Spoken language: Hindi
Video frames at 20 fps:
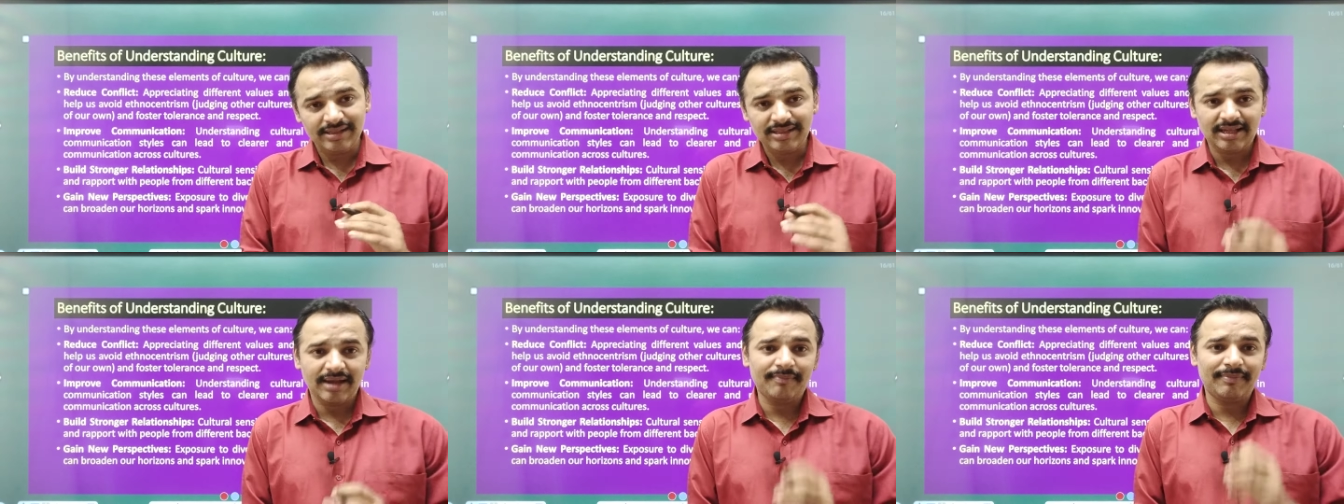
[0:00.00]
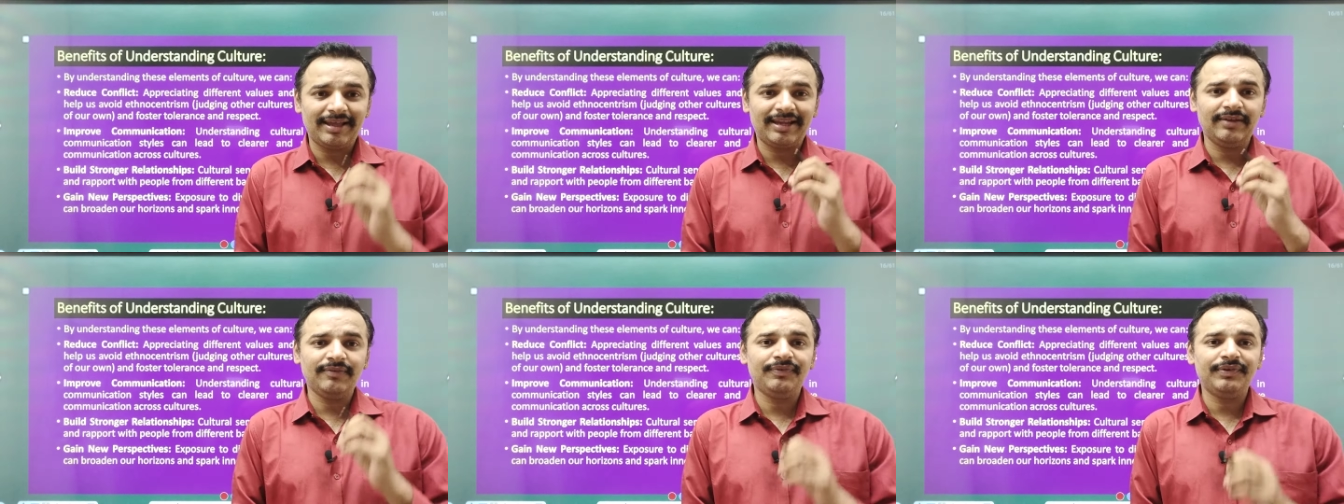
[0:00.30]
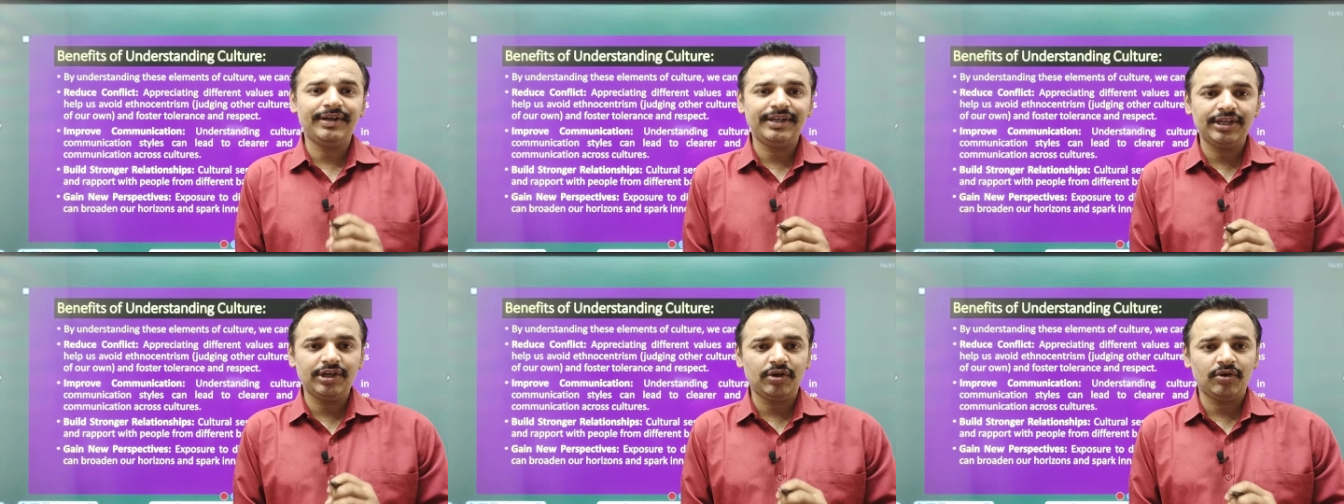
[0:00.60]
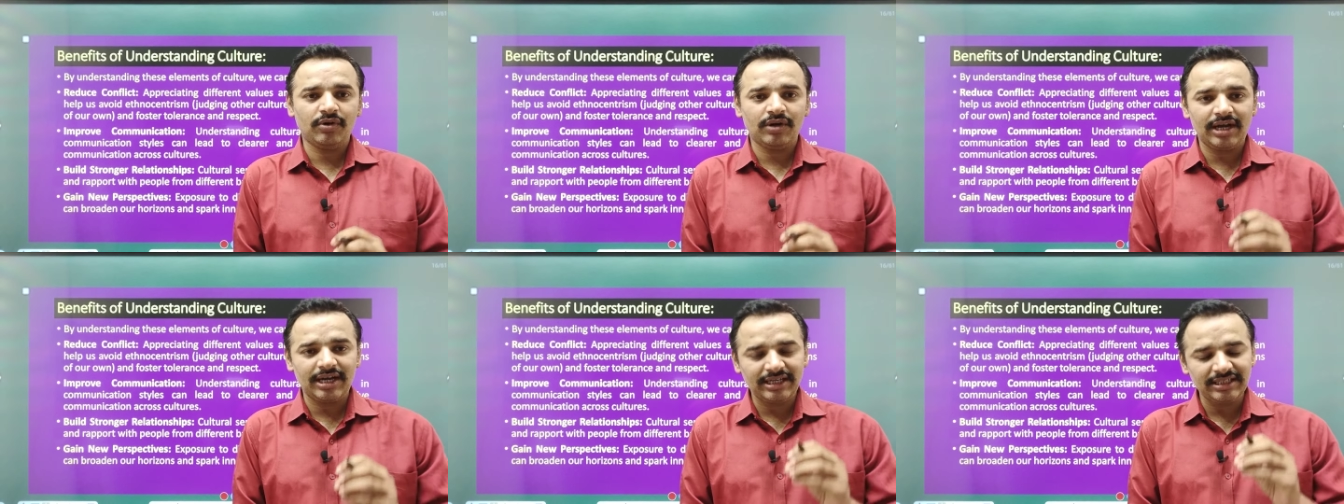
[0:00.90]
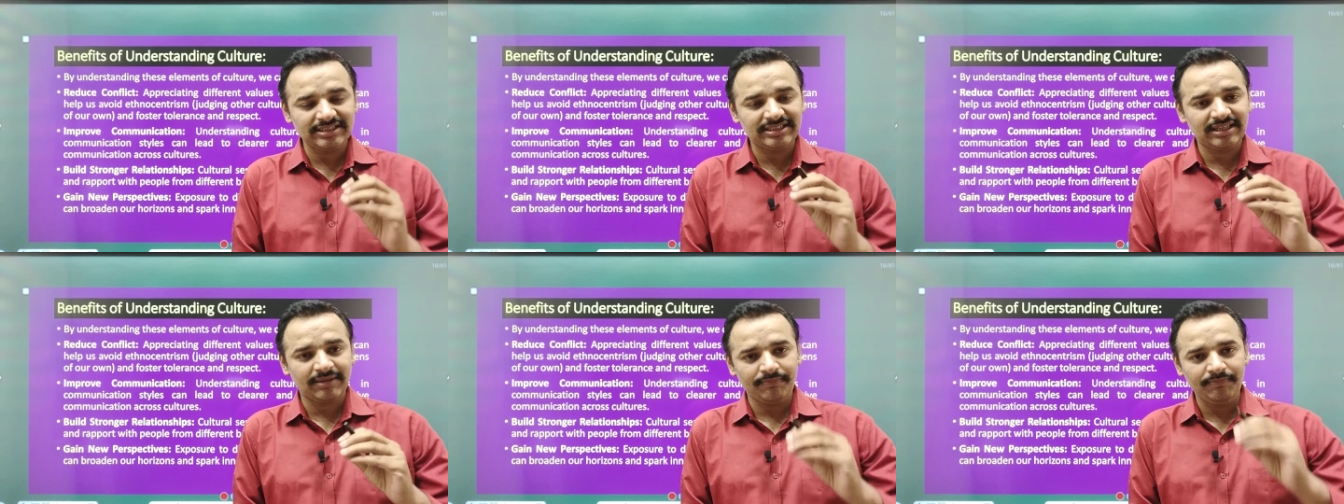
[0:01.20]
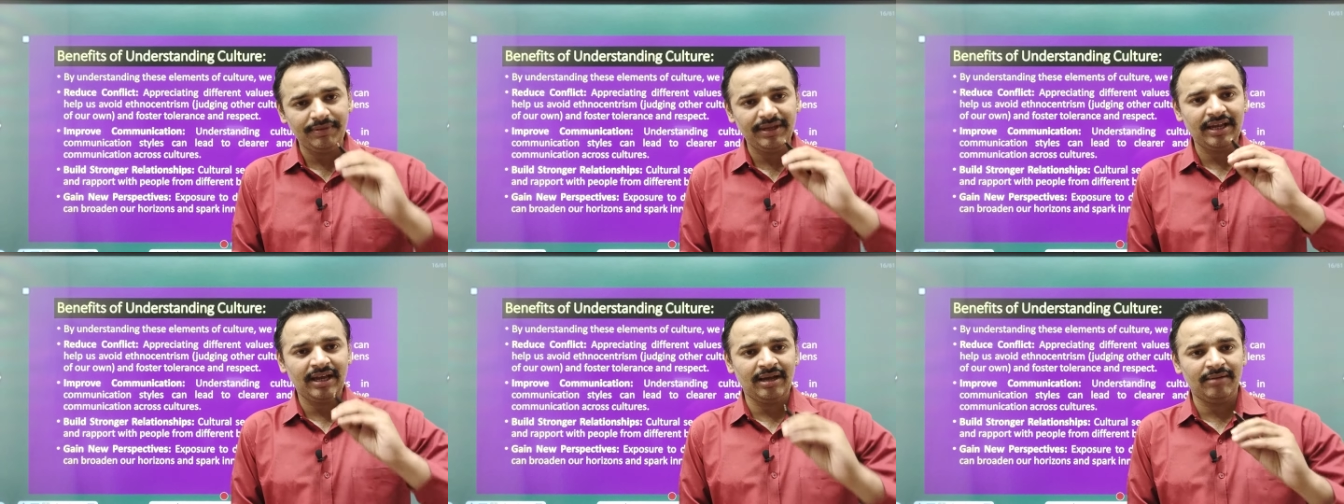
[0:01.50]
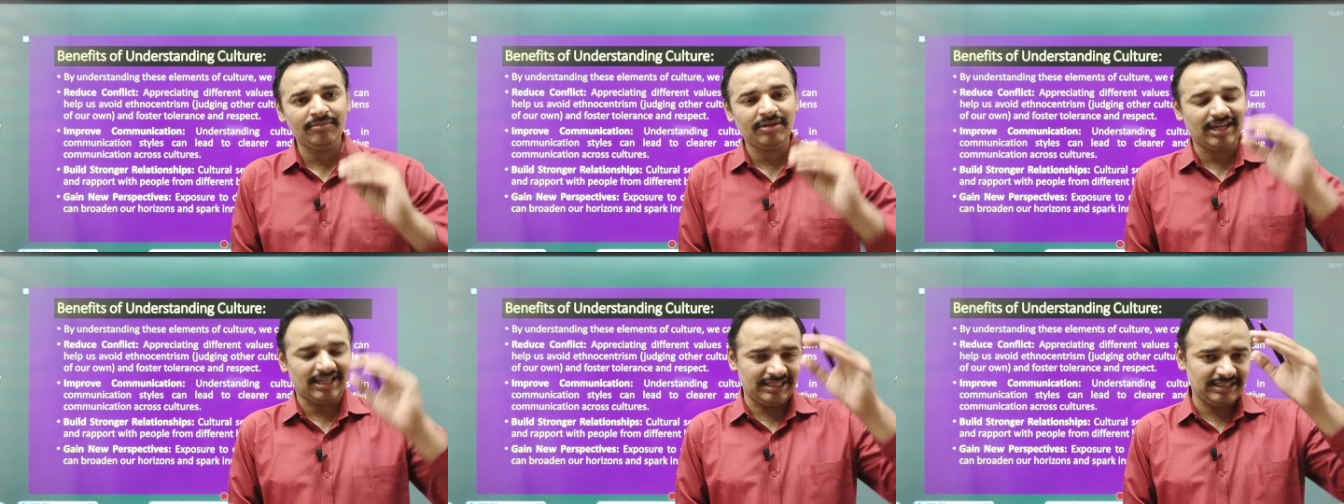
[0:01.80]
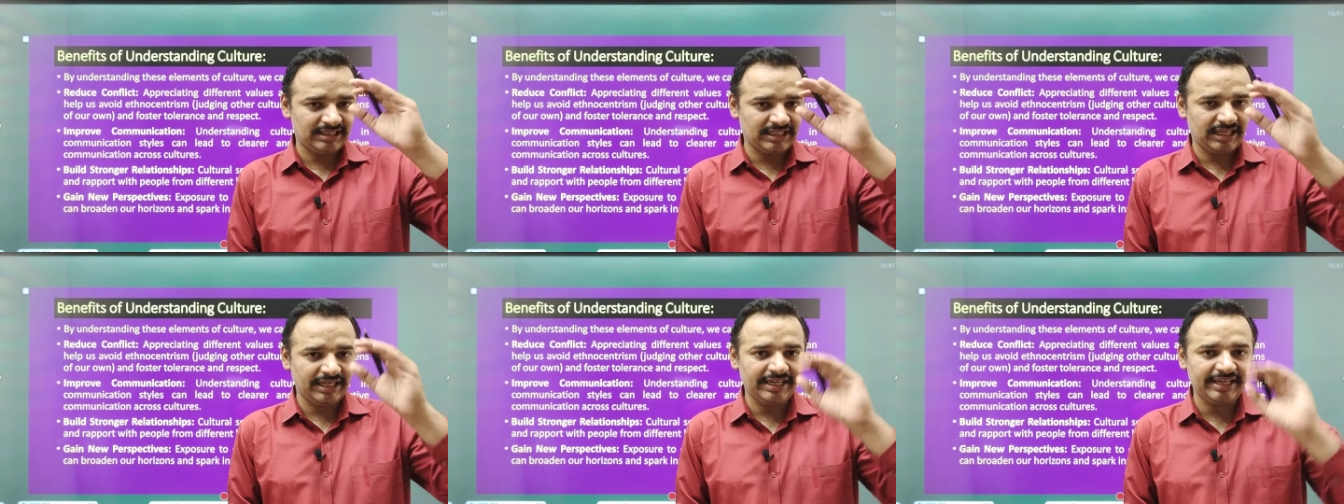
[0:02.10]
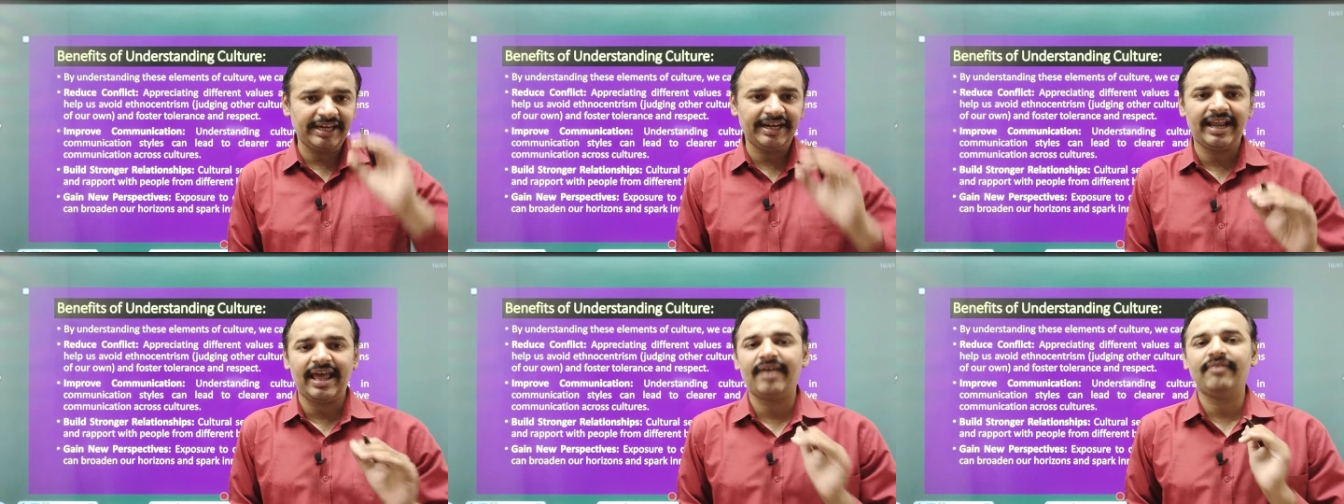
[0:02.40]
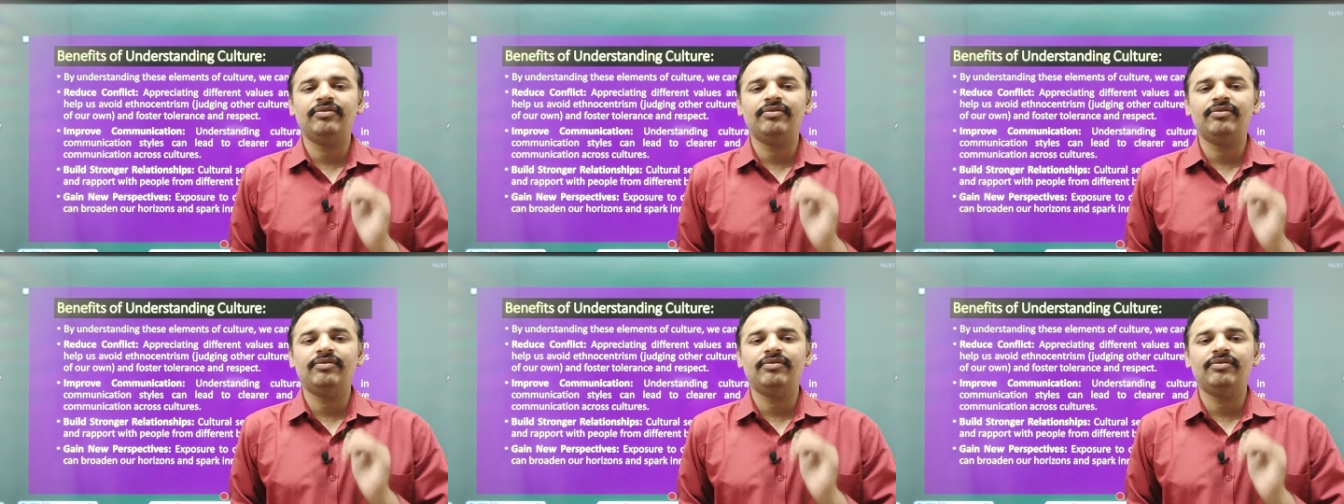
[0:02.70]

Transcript: इसका बेनिफिट ये होगा कि जब भी हम कल्चर की ये